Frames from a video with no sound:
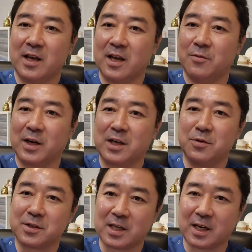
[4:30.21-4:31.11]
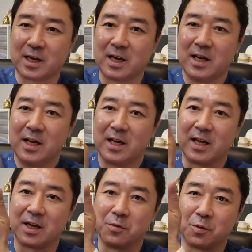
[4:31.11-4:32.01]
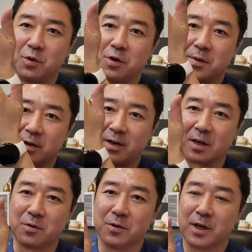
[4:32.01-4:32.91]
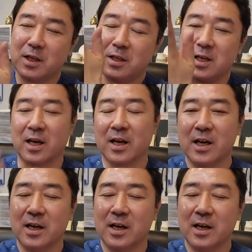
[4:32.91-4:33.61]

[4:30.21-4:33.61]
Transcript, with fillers: えー、脇の下から、えー、この小指側、この辺に